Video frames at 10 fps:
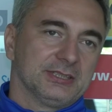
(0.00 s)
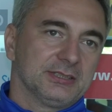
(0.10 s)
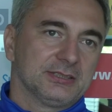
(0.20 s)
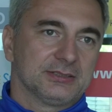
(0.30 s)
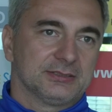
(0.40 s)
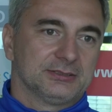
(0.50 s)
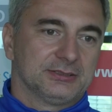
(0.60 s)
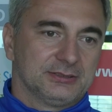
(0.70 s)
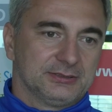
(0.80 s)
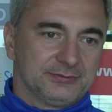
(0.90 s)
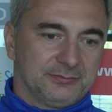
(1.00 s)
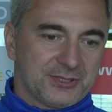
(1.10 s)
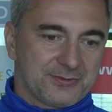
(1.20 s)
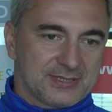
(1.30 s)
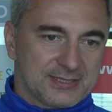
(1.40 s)
Yy, w
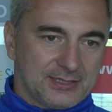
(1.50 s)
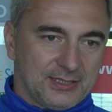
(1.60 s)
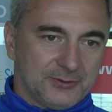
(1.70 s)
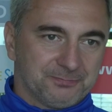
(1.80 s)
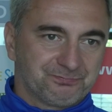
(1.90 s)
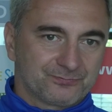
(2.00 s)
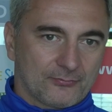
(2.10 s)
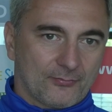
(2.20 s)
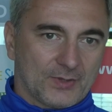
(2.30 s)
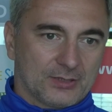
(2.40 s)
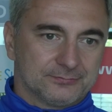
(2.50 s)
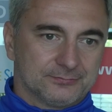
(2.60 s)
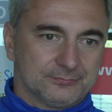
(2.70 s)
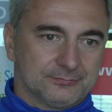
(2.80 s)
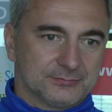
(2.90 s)
meczu ze Stalą
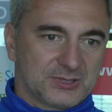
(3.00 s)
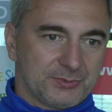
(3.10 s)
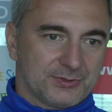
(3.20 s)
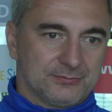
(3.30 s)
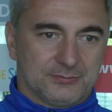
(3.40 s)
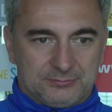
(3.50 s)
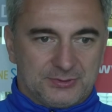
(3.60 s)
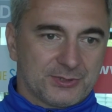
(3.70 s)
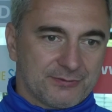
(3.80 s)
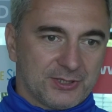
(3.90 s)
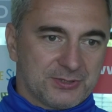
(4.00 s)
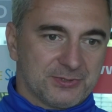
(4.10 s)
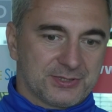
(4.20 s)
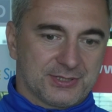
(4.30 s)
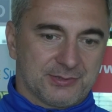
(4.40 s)
mm,
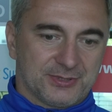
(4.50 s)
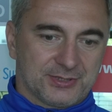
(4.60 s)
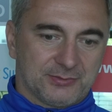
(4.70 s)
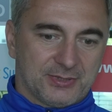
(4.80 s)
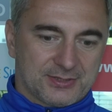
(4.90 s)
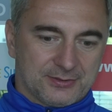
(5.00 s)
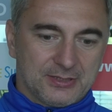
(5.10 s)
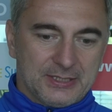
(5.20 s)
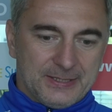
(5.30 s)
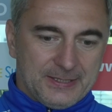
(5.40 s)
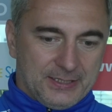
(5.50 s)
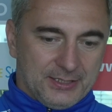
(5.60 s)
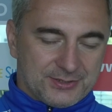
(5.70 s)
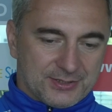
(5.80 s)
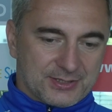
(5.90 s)
spodziewaliśmy się, że będzie to bardzo
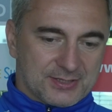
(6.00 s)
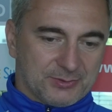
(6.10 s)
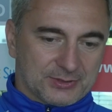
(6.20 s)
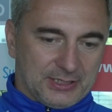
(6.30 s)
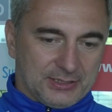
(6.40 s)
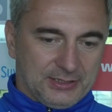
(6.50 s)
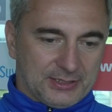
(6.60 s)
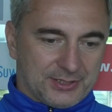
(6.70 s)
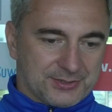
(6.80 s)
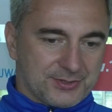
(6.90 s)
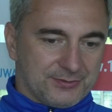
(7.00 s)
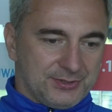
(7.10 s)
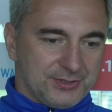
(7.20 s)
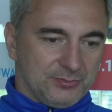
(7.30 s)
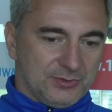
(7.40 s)
e, ciężkie spotkanie i takie
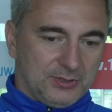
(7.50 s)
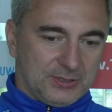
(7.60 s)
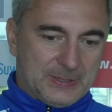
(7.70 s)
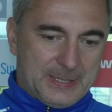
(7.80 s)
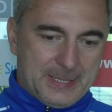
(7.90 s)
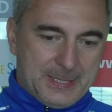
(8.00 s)
rzeczywiście było.